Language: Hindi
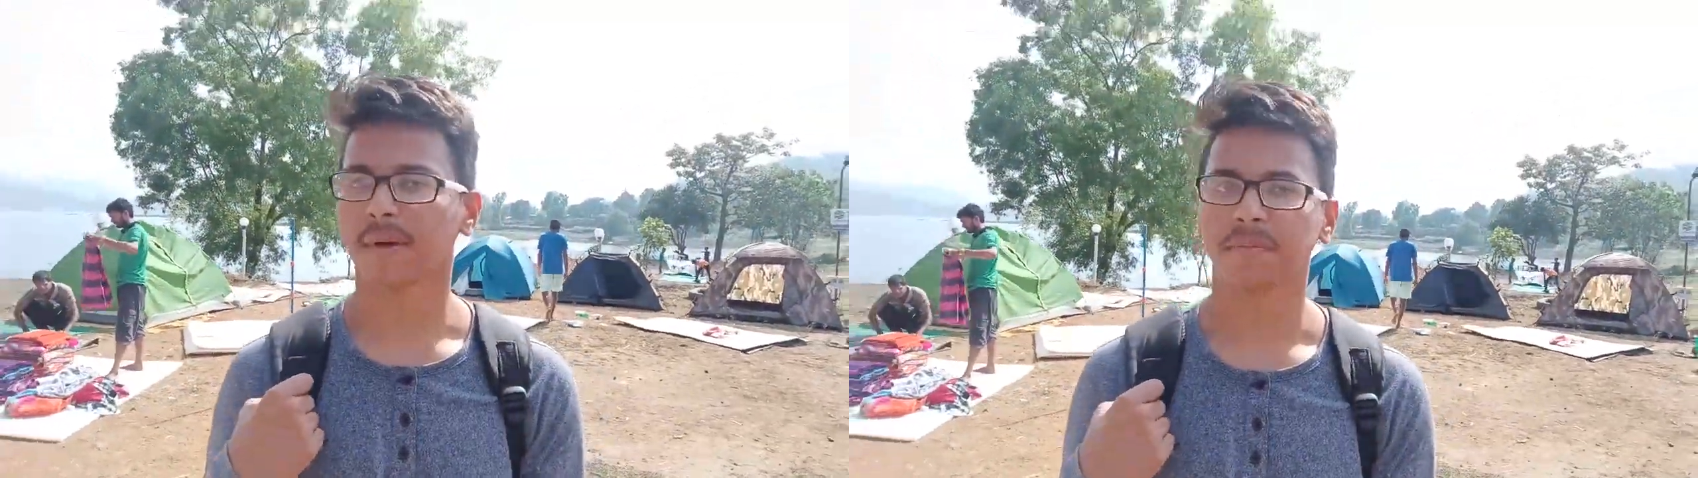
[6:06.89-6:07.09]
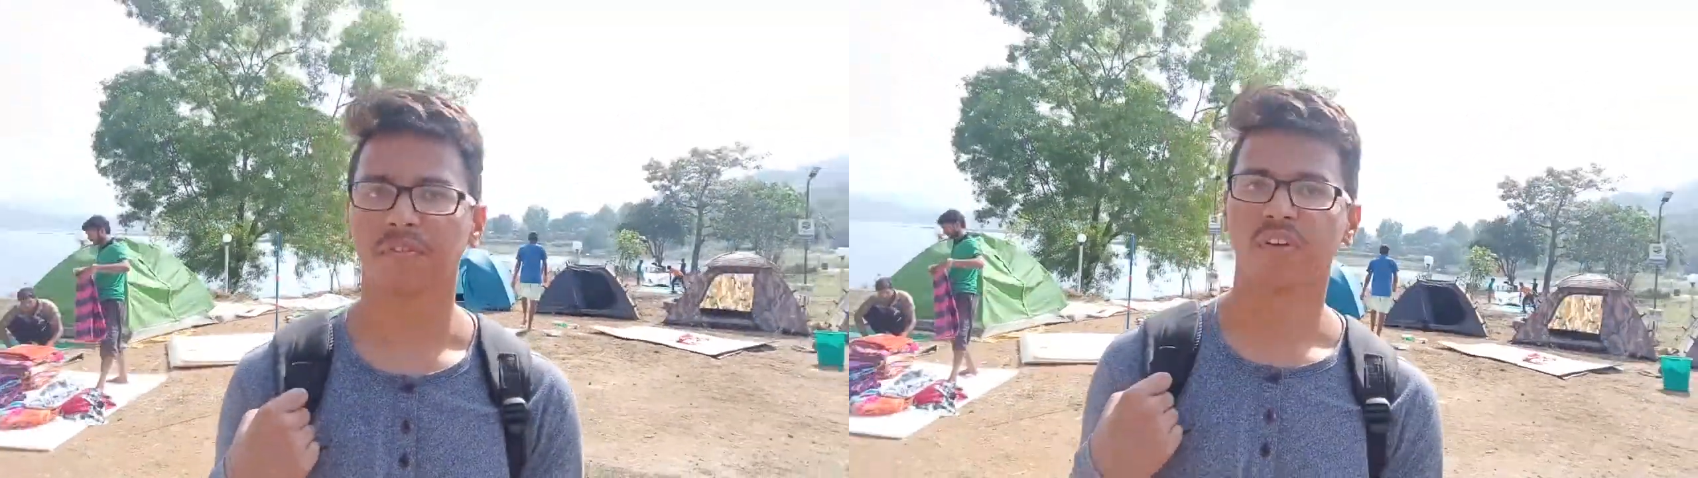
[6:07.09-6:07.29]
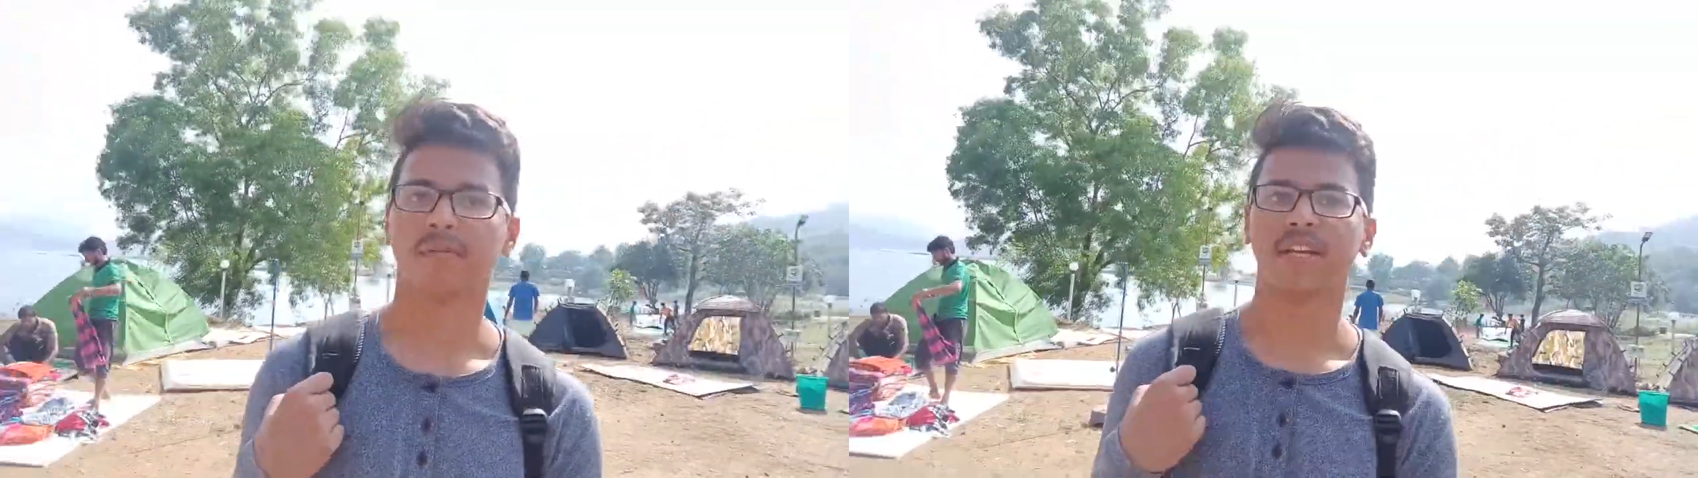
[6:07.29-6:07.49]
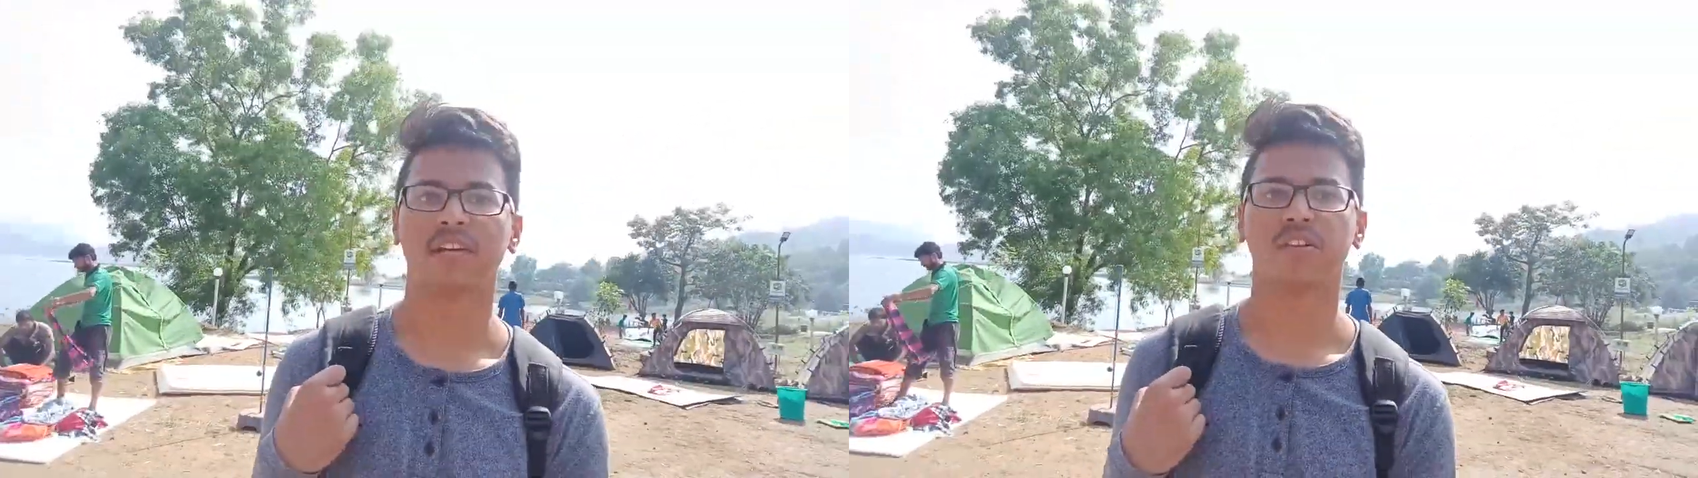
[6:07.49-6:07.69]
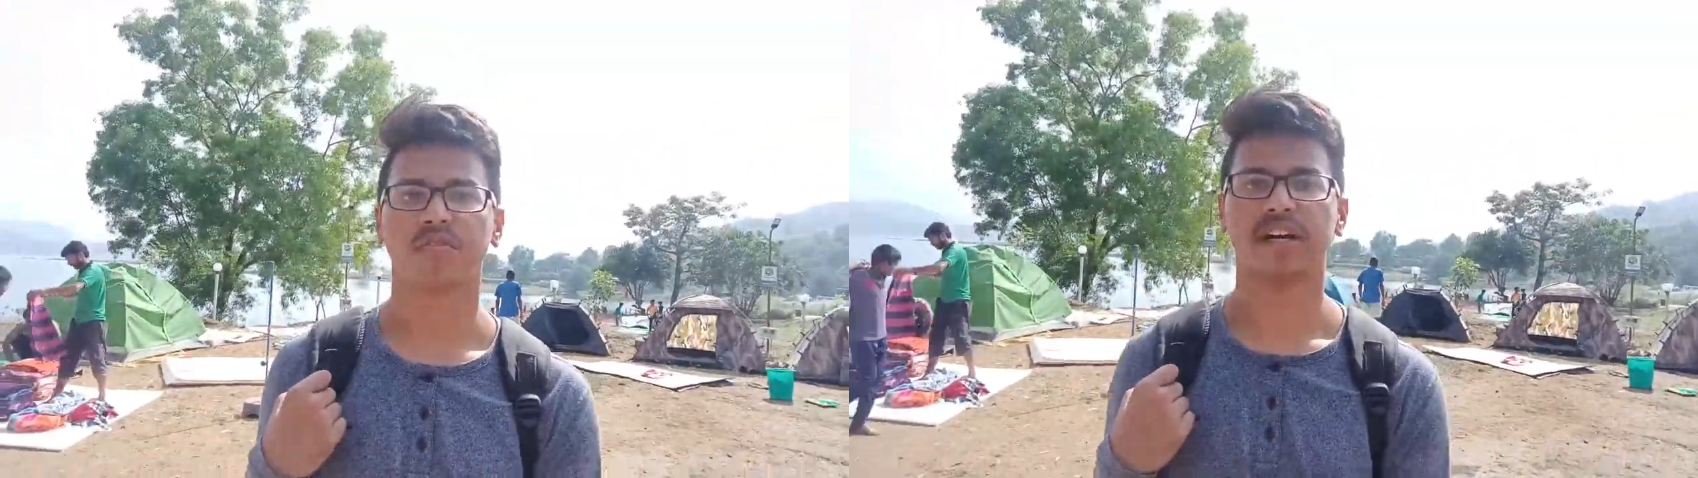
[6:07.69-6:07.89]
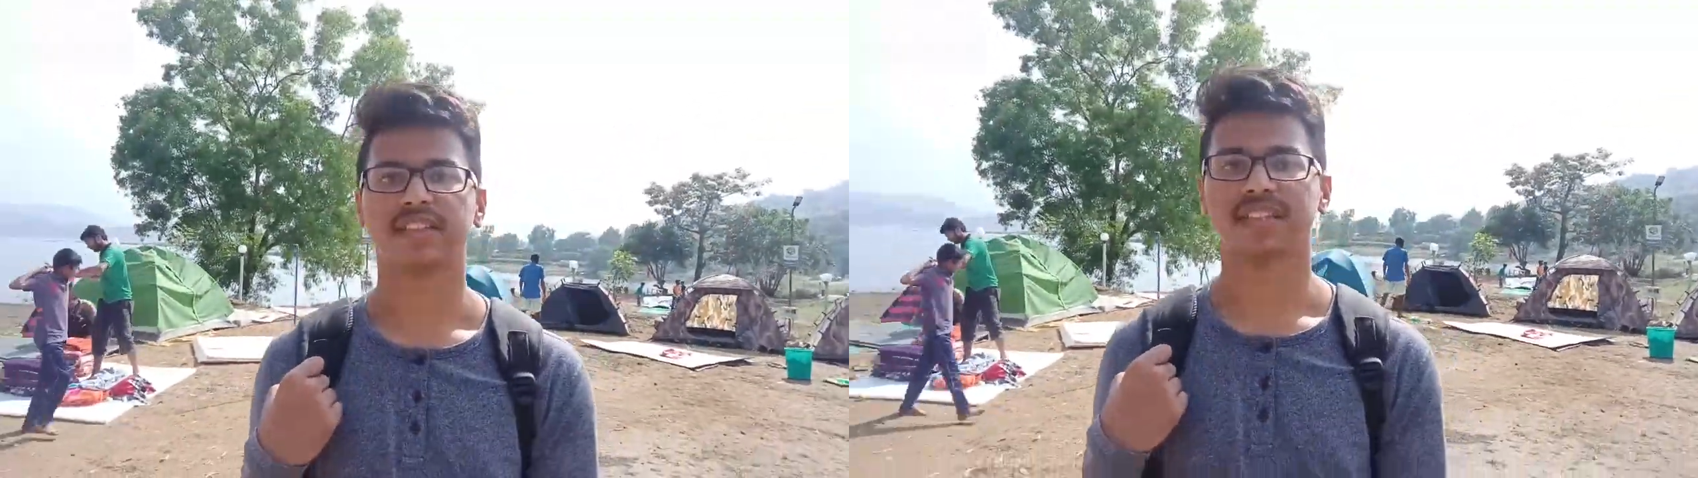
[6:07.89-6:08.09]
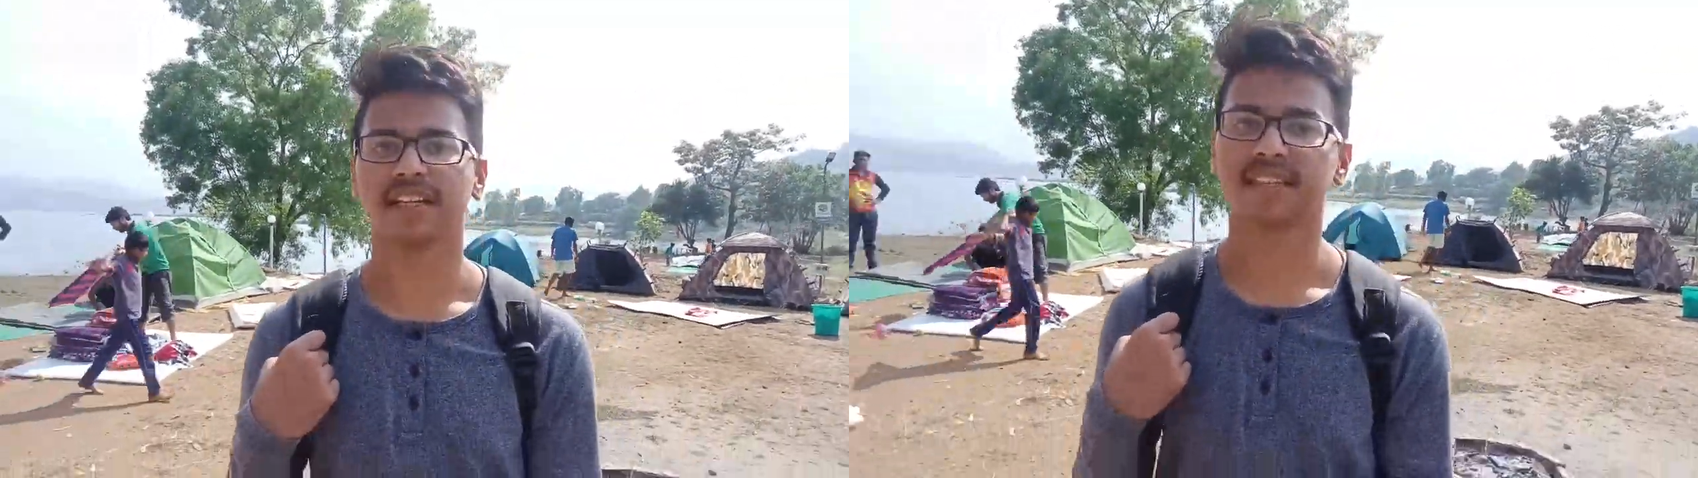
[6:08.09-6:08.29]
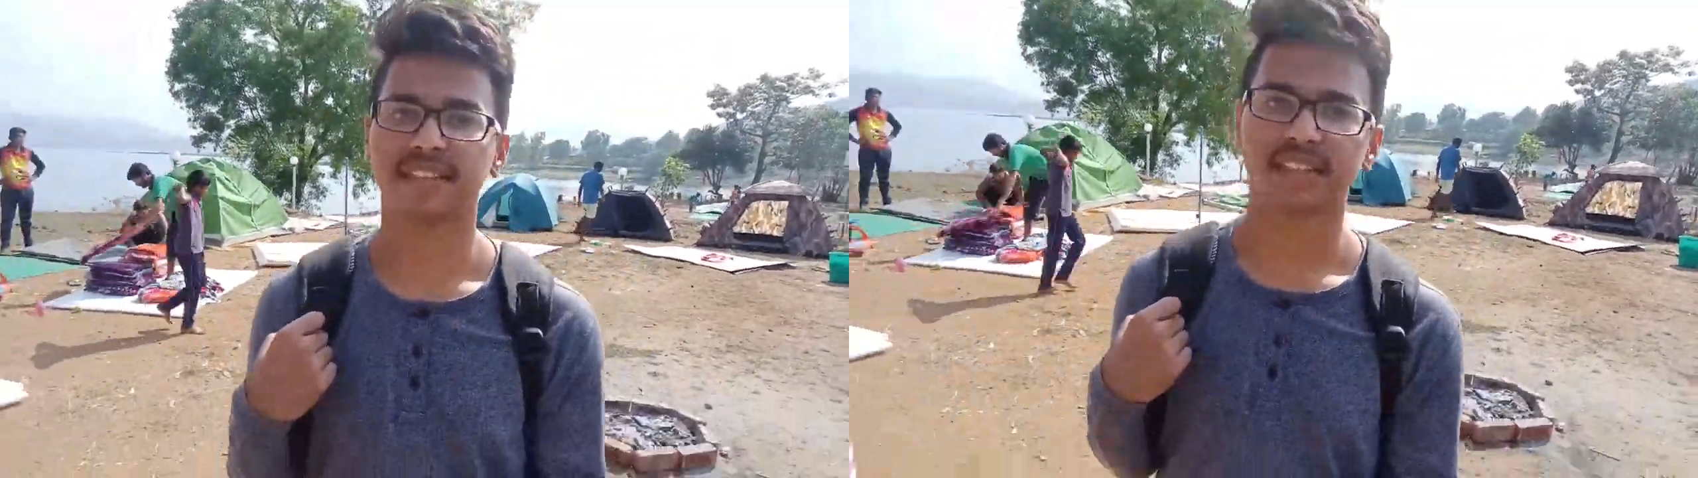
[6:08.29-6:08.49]
अपने फैमिली और फ्रेंड्स या
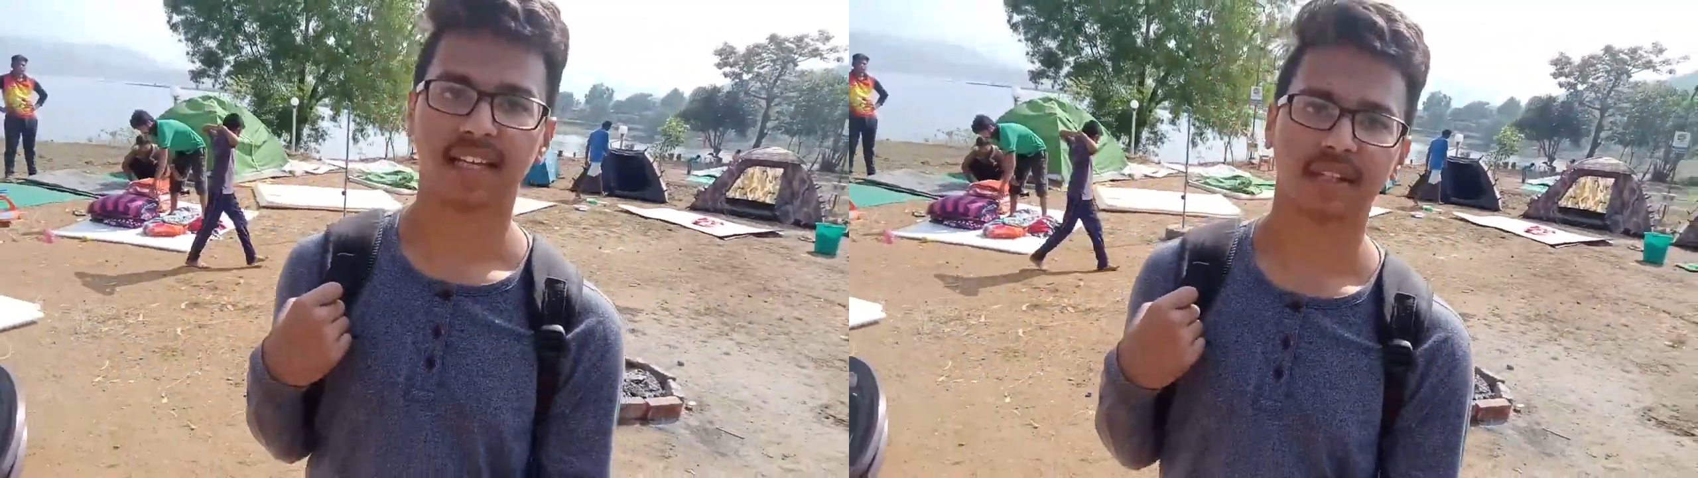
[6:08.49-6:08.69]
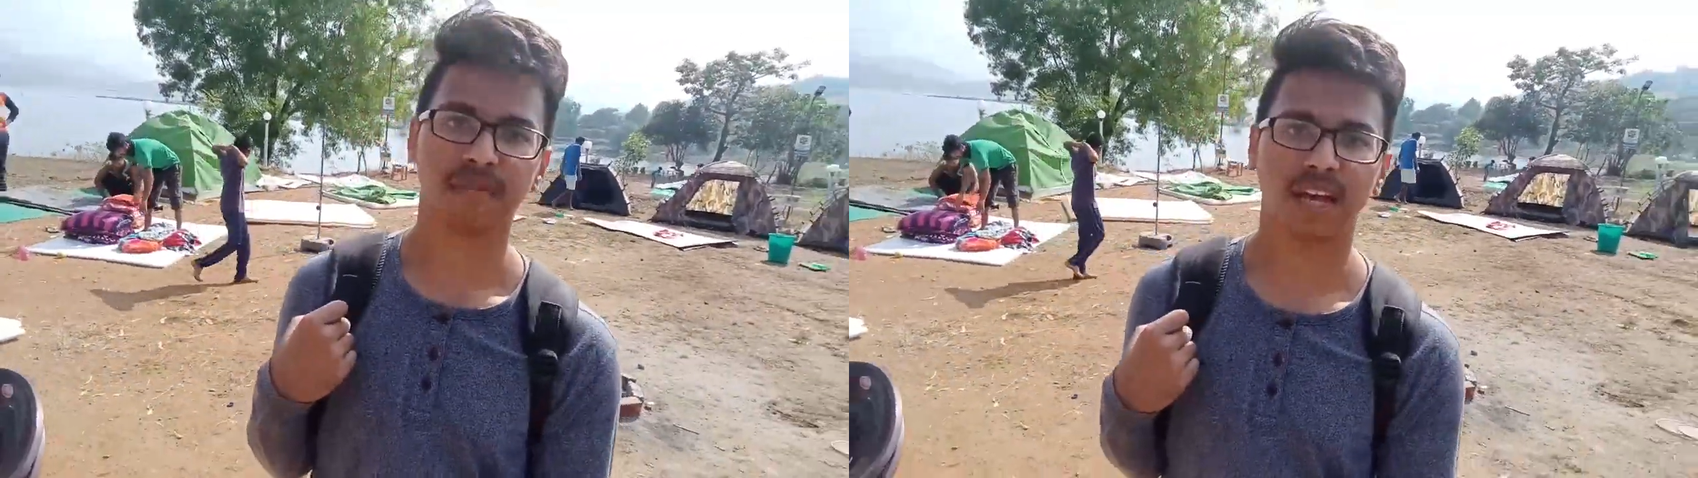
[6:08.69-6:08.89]
किसी के साथ